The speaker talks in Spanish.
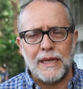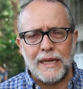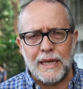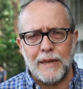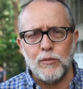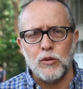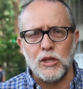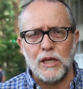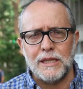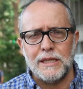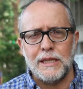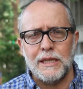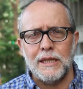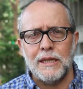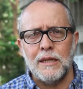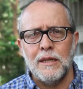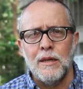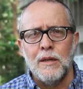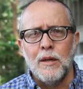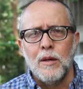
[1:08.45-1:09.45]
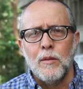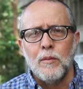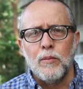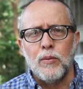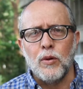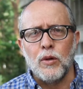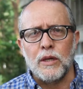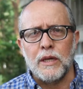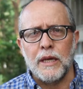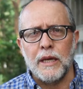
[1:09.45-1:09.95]
queremos hacer
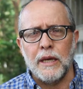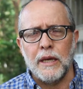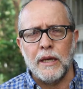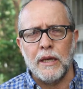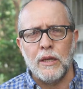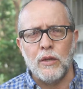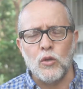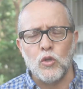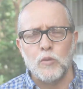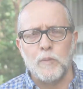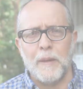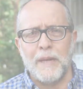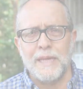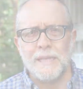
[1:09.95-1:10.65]
porque